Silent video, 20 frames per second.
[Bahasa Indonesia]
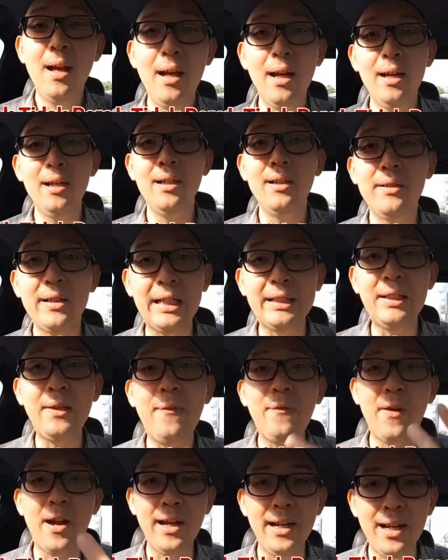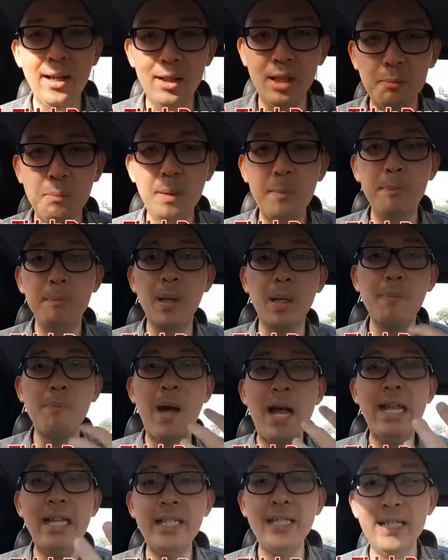uh, rectify atau
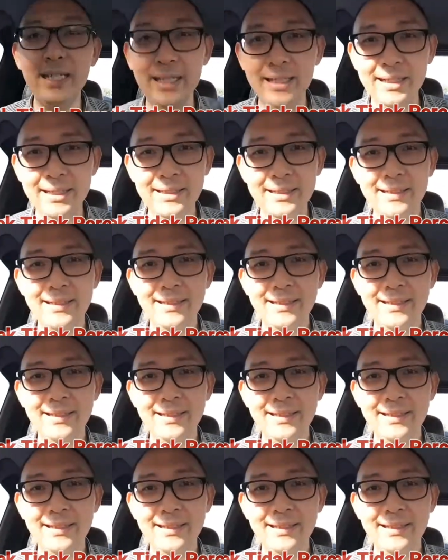memperbaiki